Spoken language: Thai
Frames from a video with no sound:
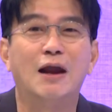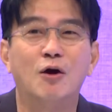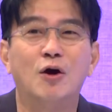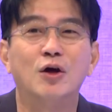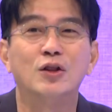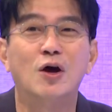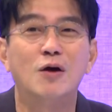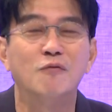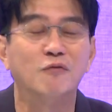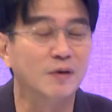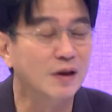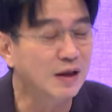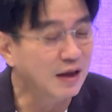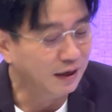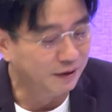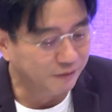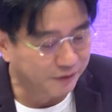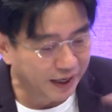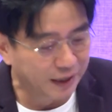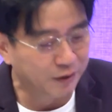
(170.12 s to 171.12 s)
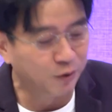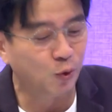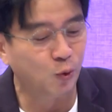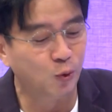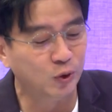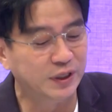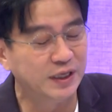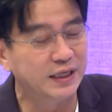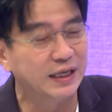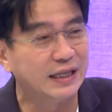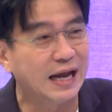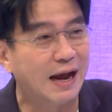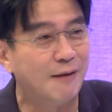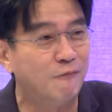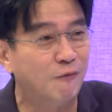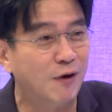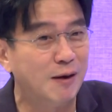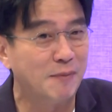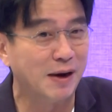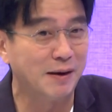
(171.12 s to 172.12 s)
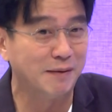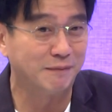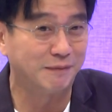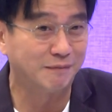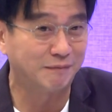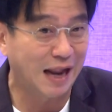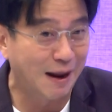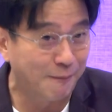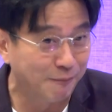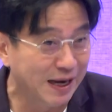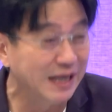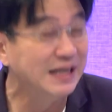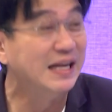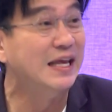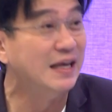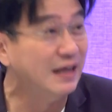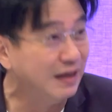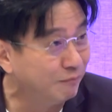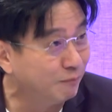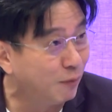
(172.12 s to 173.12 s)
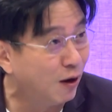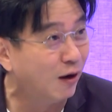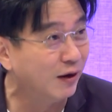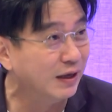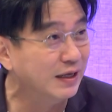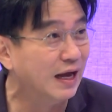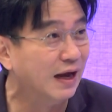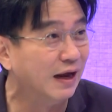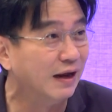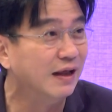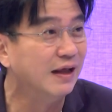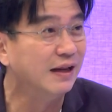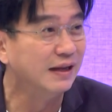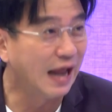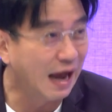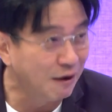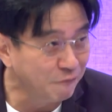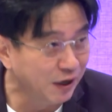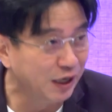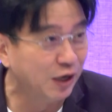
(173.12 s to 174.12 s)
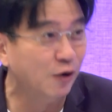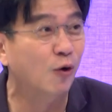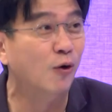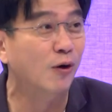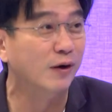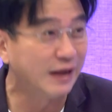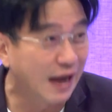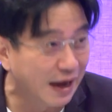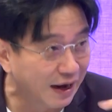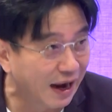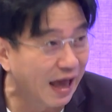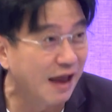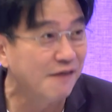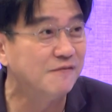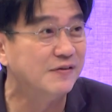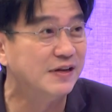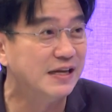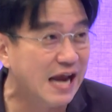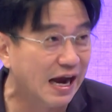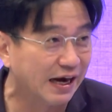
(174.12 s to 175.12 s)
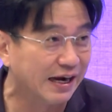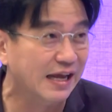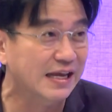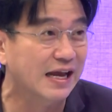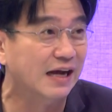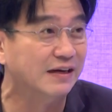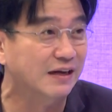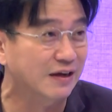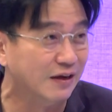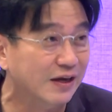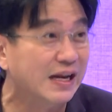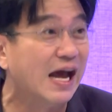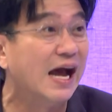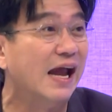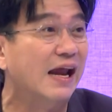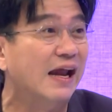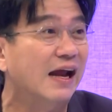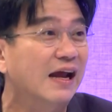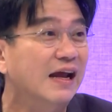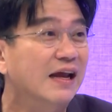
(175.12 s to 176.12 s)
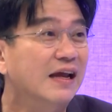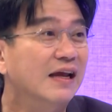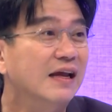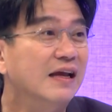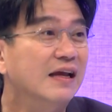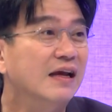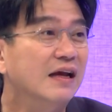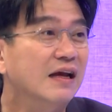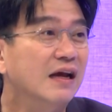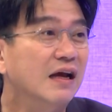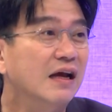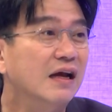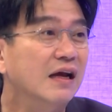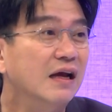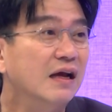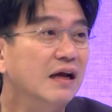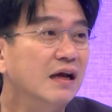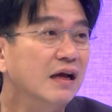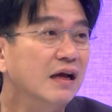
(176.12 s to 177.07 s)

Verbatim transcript: เราก็ต้องเรียนรู้ที่จะทำว่ามันทำได้ดีพอหรือยังทั้งวิดีโอทั้งไลฟ์อย่างใดอย่างหนึ่งก็ได้ใช่ค่ะอย่างหนึ่งก็